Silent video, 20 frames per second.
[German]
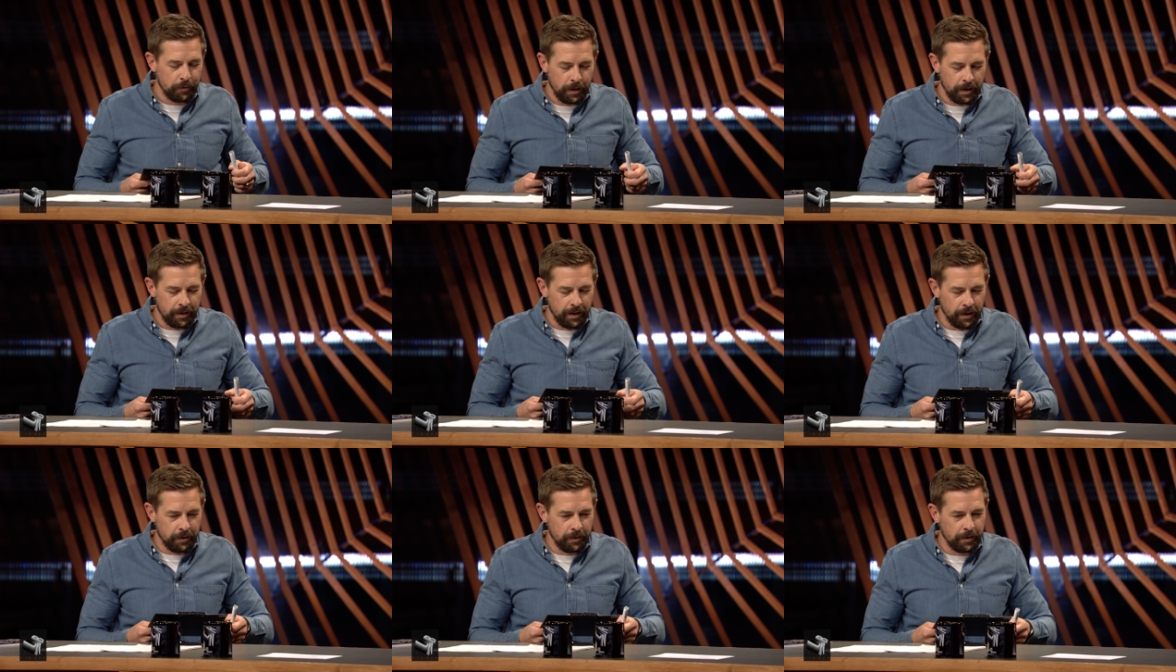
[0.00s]
du
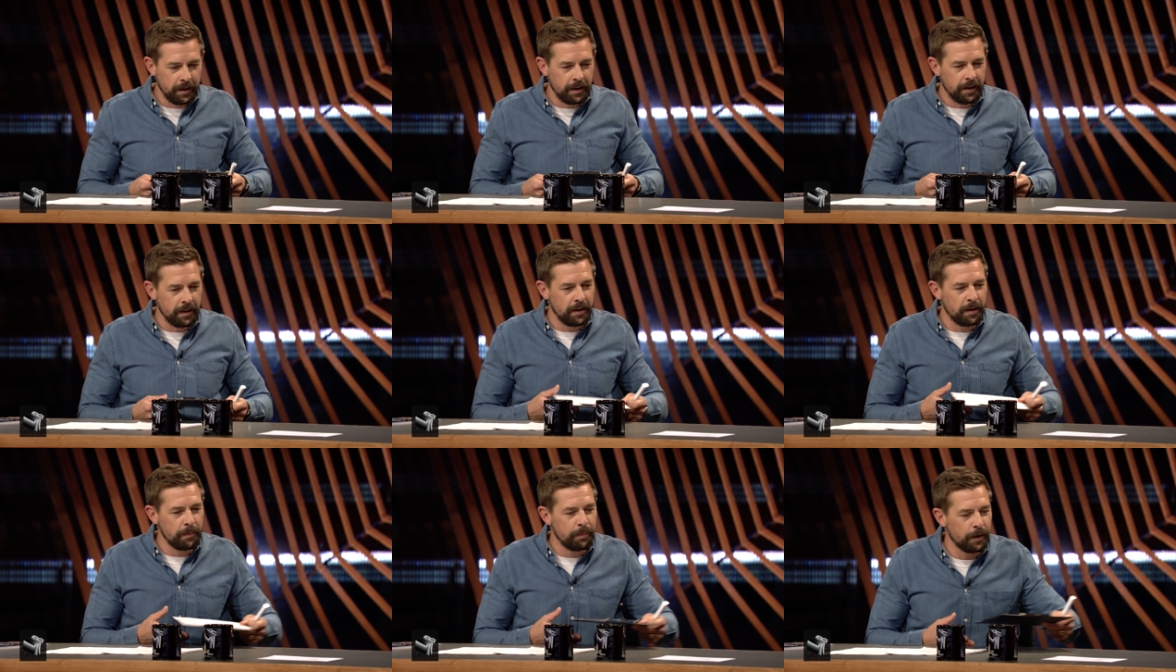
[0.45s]
jetzt also nicht
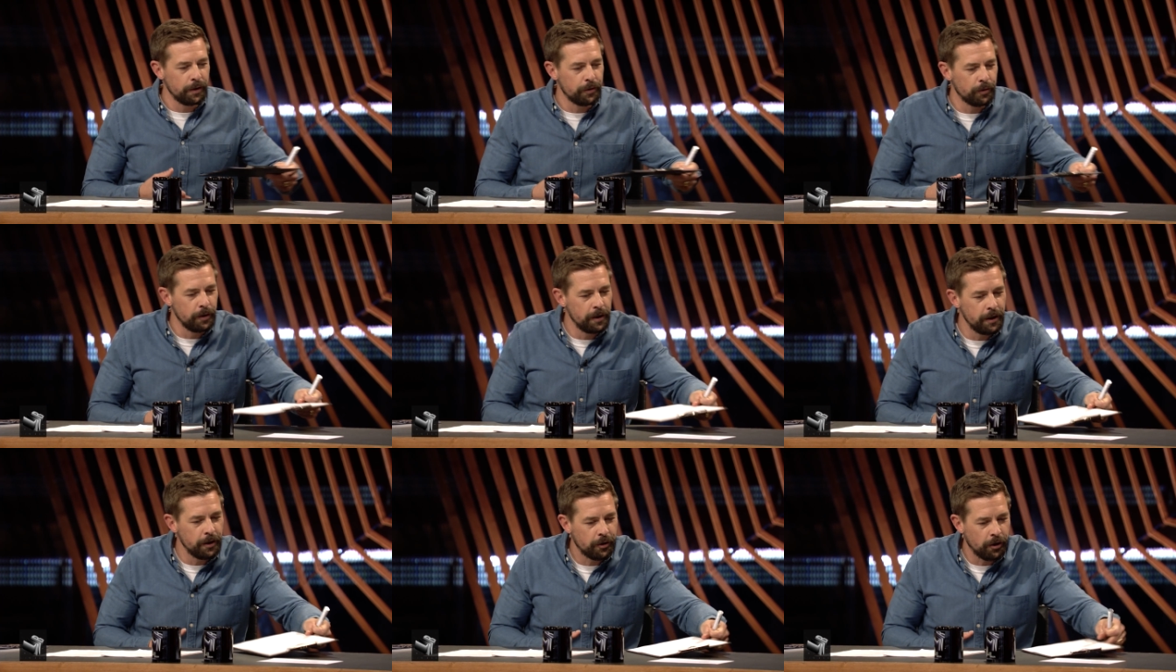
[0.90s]
in die
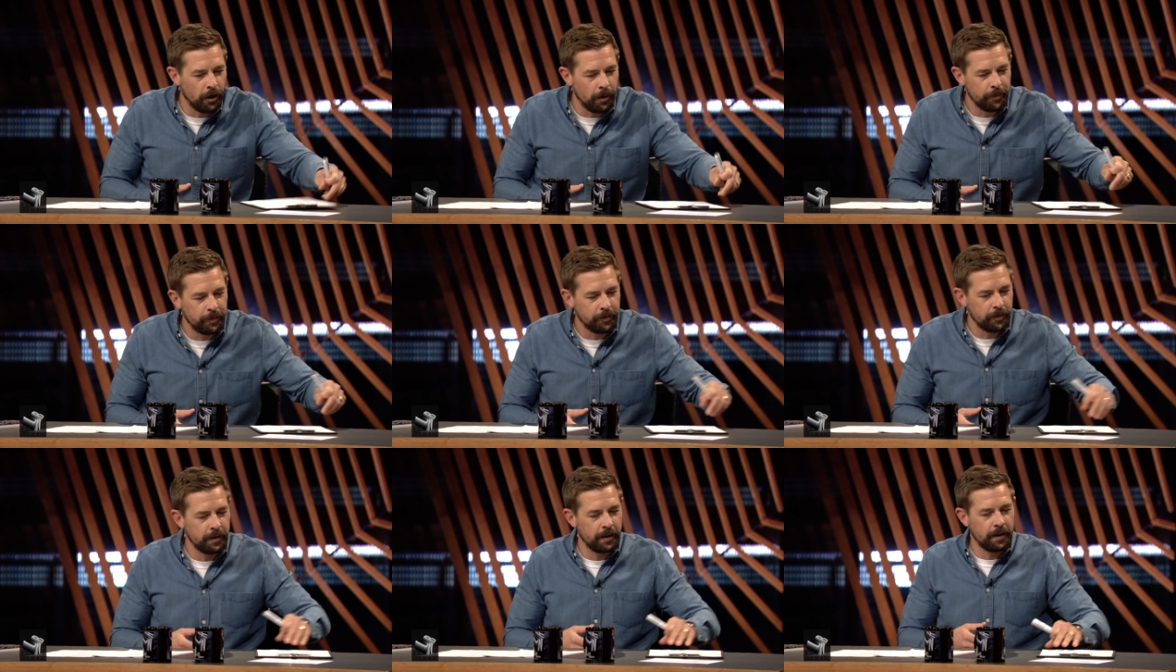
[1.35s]
Bredouille
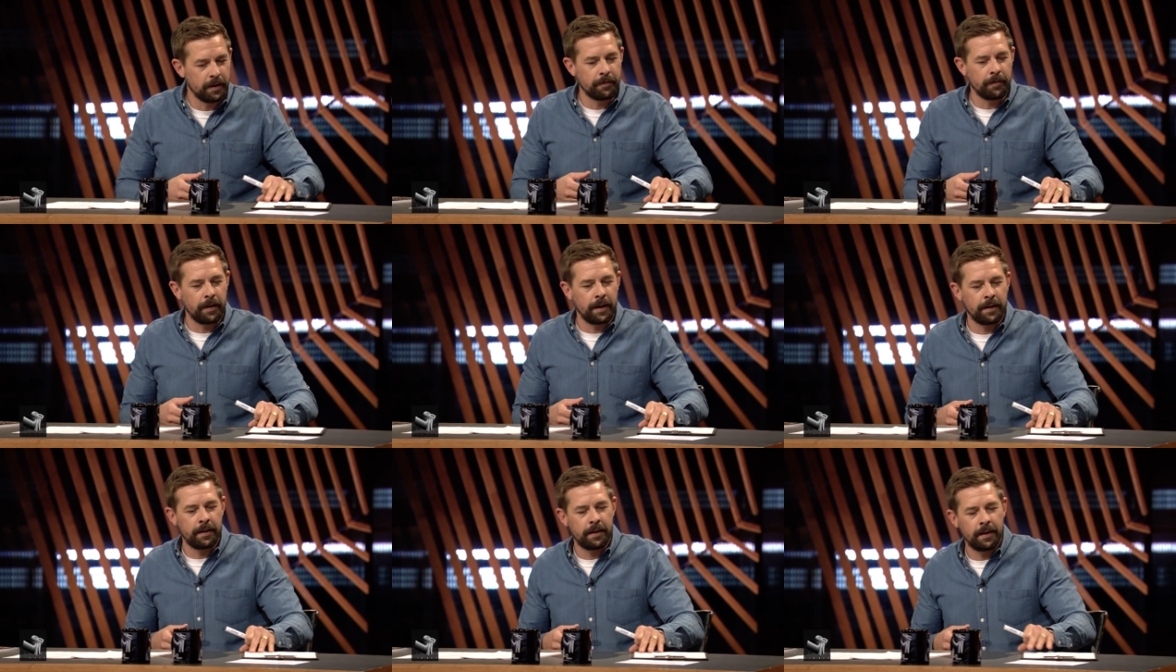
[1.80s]
kommst und
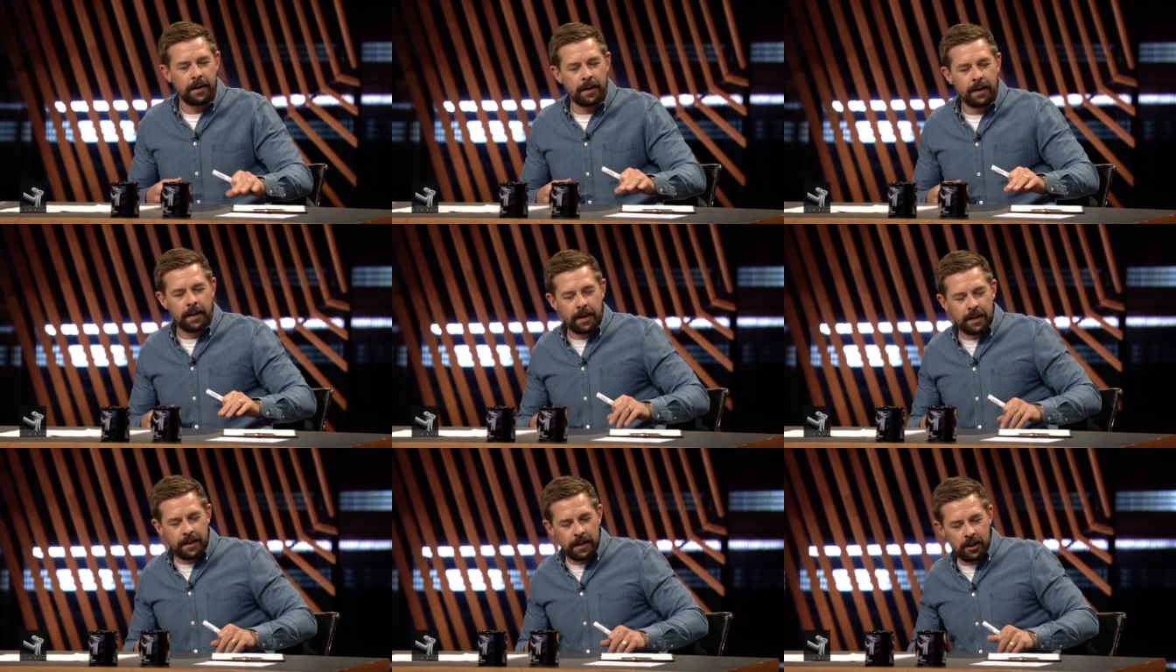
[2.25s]
irgendwann
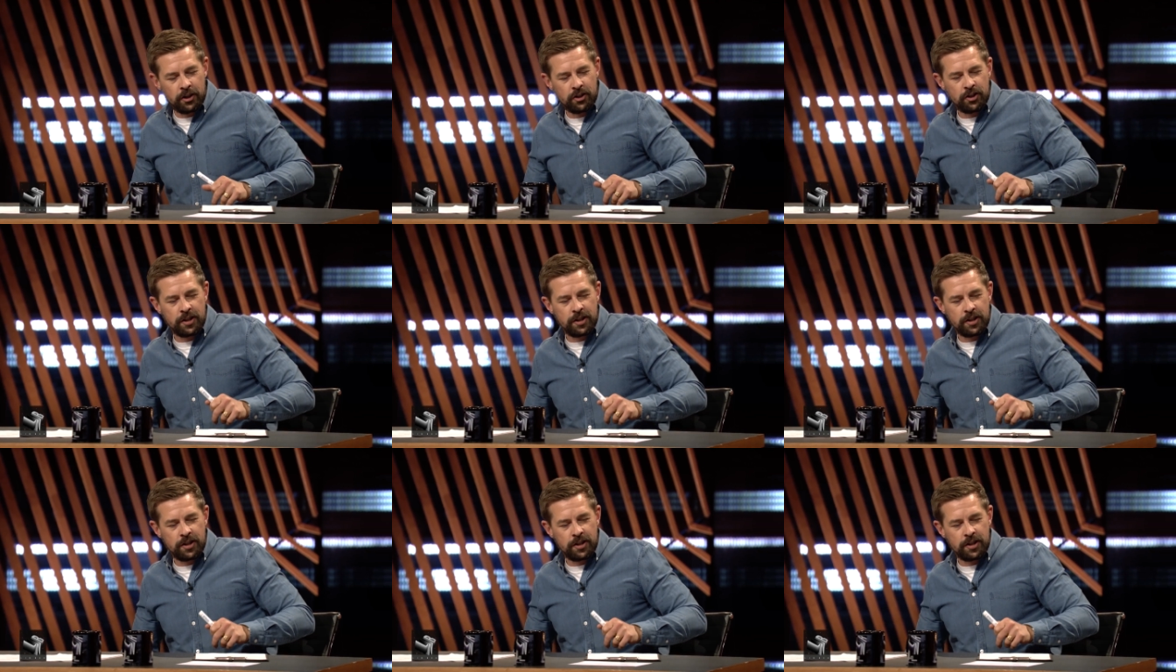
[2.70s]
da